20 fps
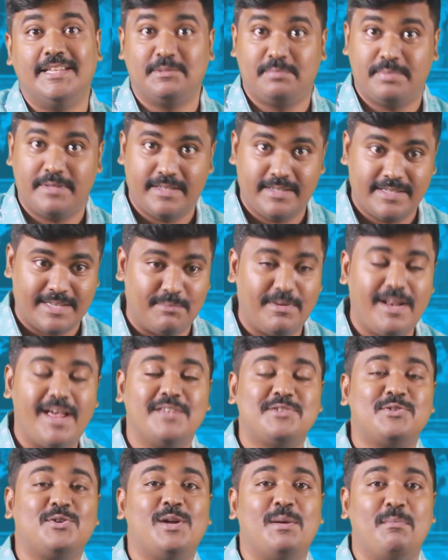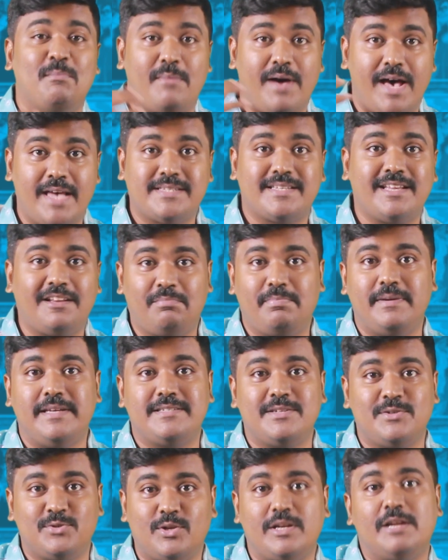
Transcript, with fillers: அது பிறகு கமல்ஹாசனோட மாஸ்டர் பீஸ்னு